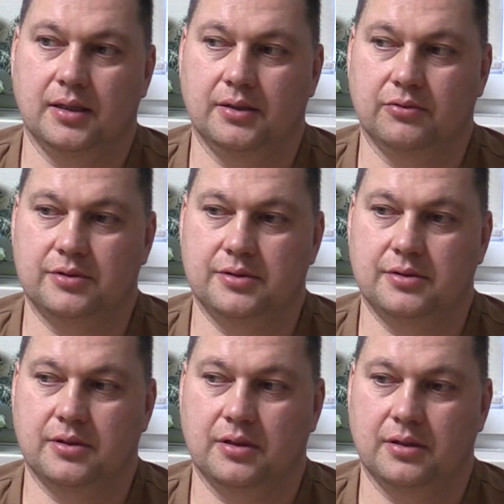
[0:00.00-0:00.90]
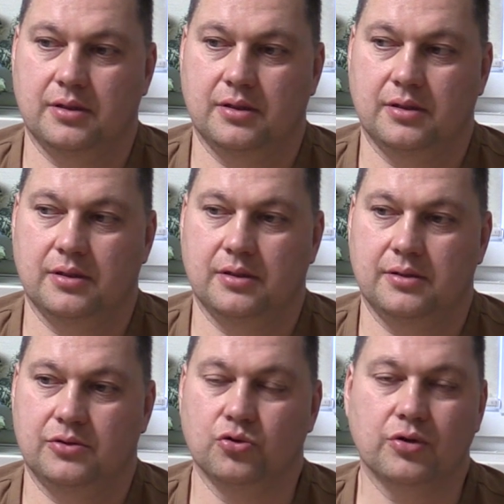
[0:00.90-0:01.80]
А вот
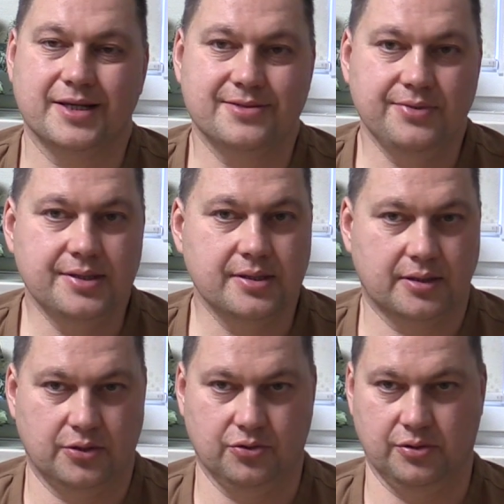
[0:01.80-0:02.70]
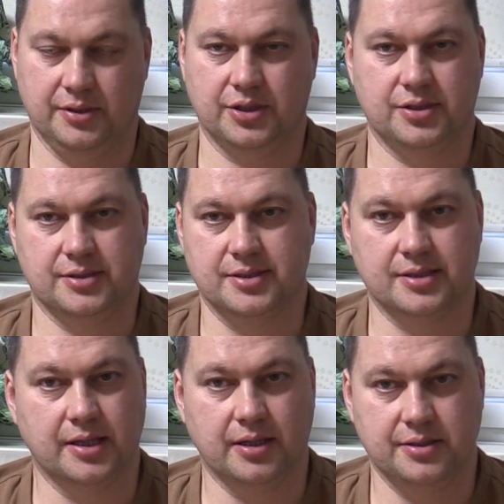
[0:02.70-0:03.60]
то развитие, которое наши
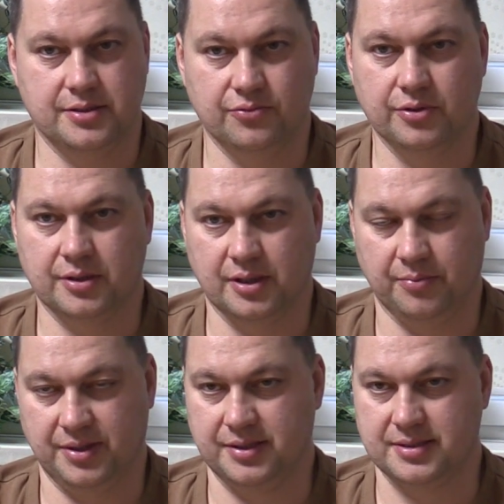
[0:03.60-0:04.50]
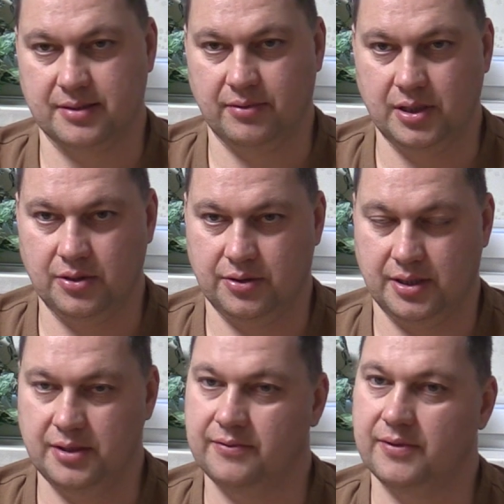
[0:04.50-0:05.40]
создатели сегодня нам
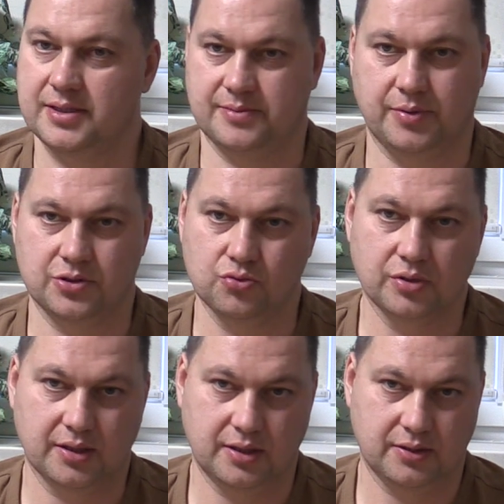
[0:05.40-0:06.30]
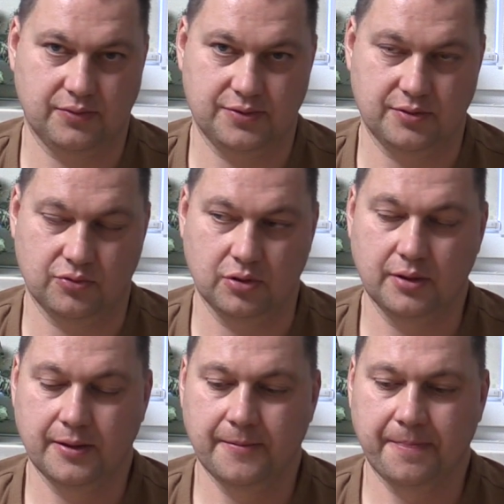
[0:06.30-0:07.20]
предоставляют, они вас спасут от этого
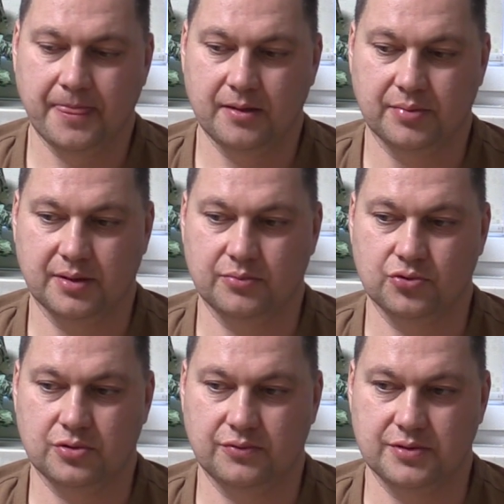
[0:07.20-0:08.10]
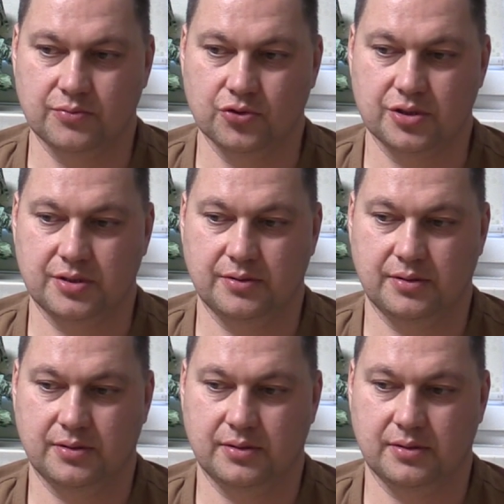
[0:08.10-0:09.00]
всего, потому что вы
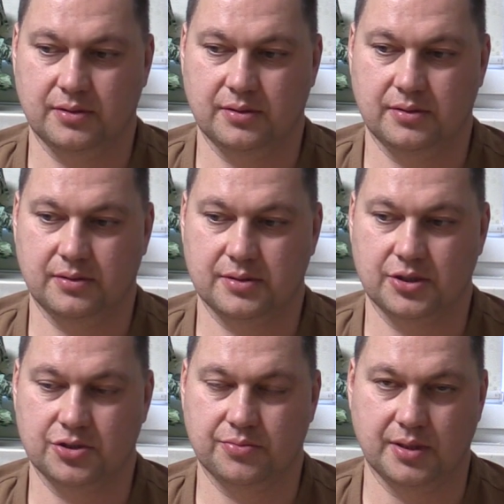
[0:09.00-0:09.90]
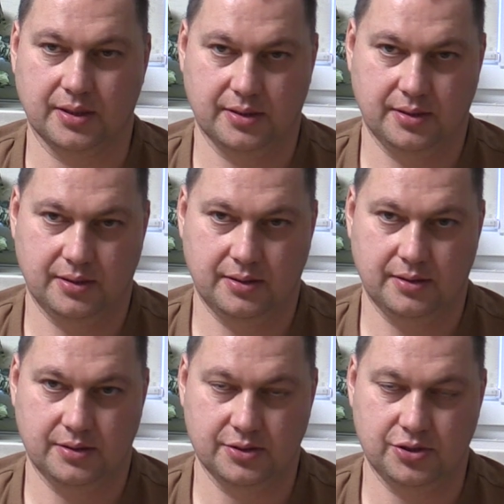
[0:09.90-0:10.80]
сможете Э, скажем так,
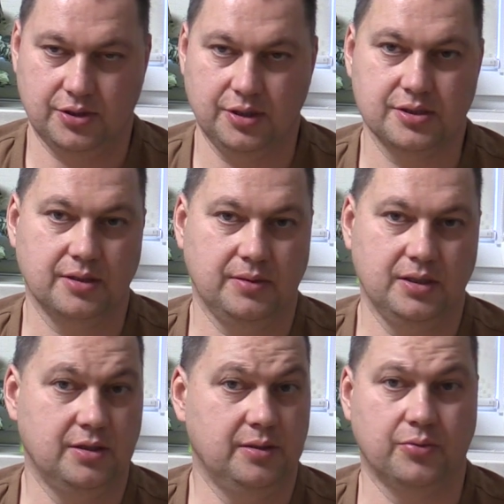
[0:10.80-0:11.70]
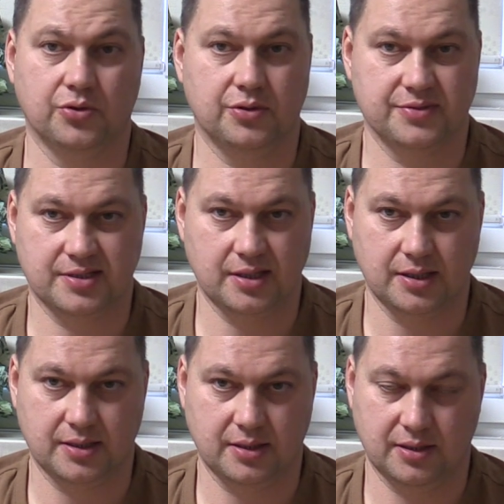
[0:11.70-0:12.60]
защититься и, и
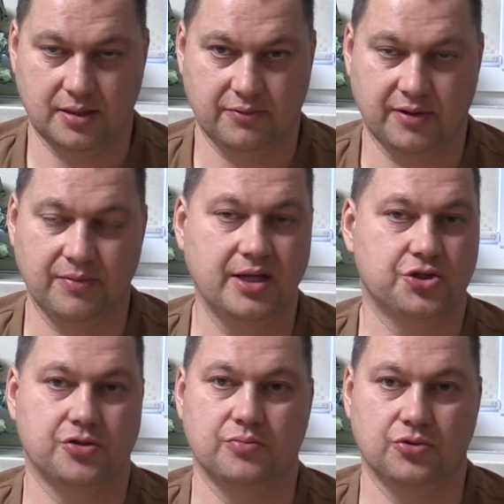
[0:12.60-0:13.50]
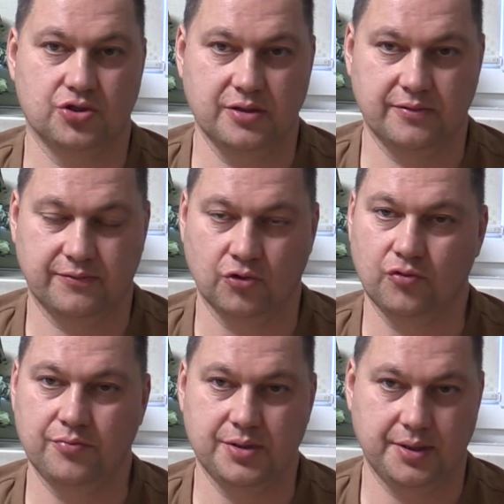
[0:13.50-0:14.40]
противостоять от этого. Вам легче будет жить в
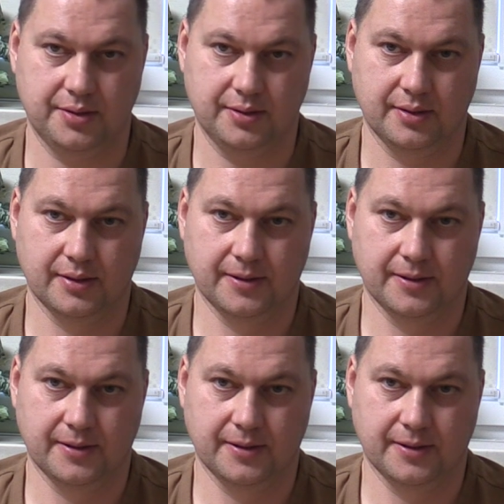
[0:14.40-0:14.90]
новом мире.